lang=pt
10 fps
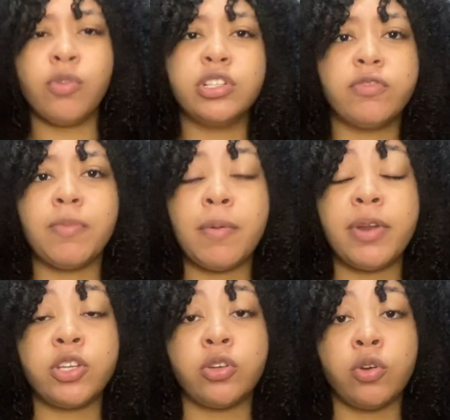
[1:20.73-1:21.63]
Quando eu vou pra
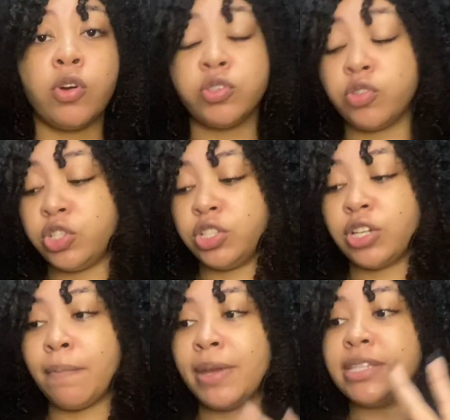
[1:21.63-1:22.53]
brechó, eu gosto de
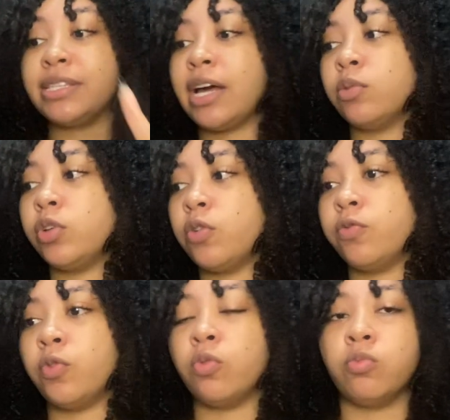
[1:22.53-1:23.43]
já pensar no que eu
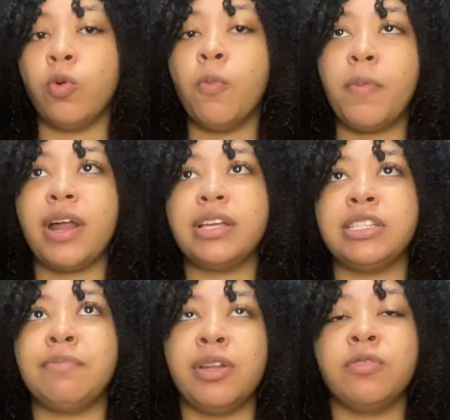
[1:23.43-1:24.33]
vou comprar,
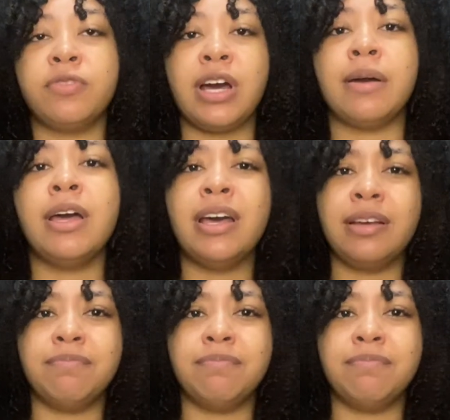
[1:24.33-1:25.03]
assim, pra não ficar